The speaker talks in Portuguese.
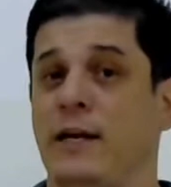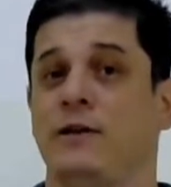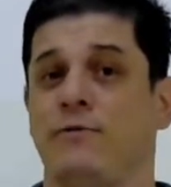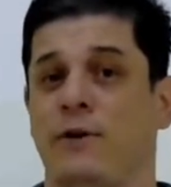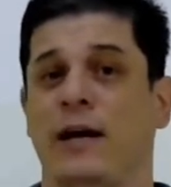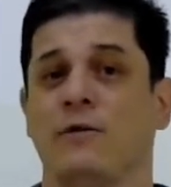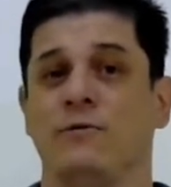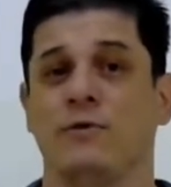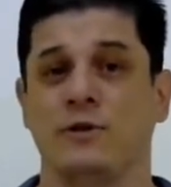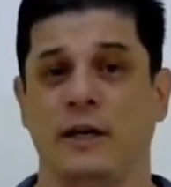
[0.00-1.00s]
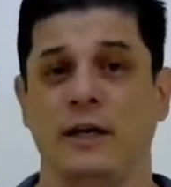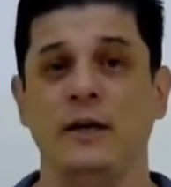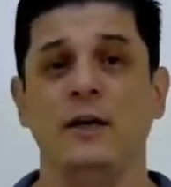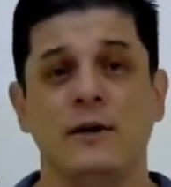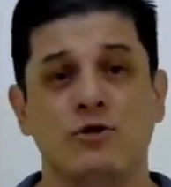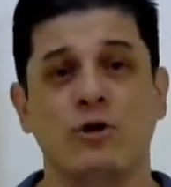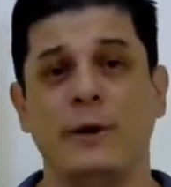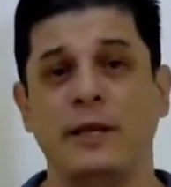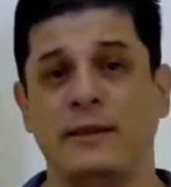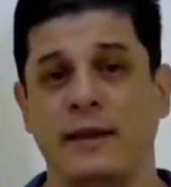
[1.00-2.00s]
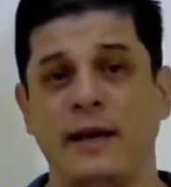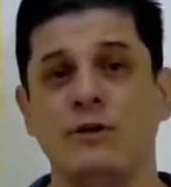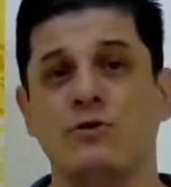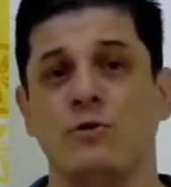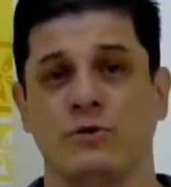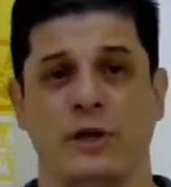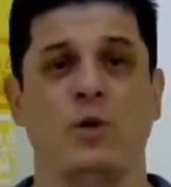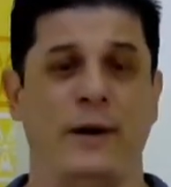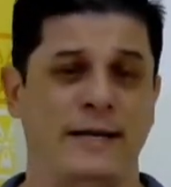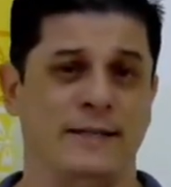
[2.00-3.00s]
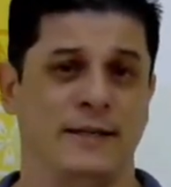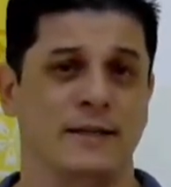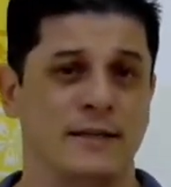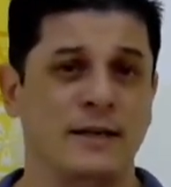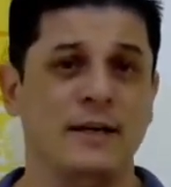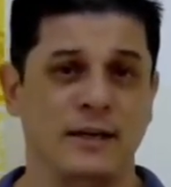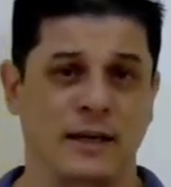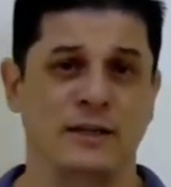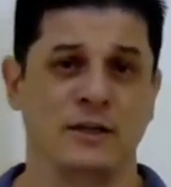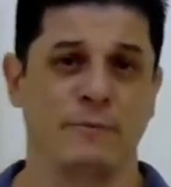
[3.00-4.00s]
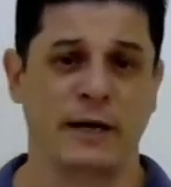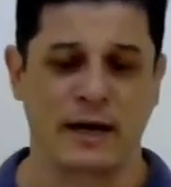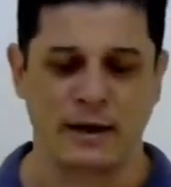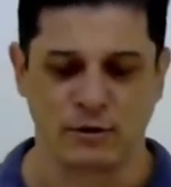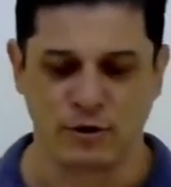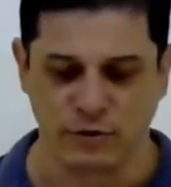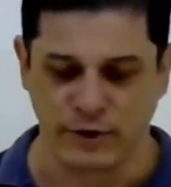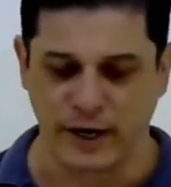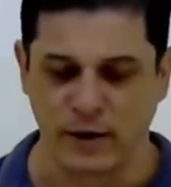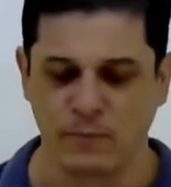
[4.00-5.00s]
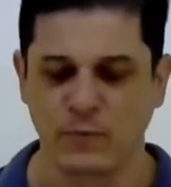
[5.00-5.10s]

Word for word: de falar com você sobre três consequências que esses pecados tiveram.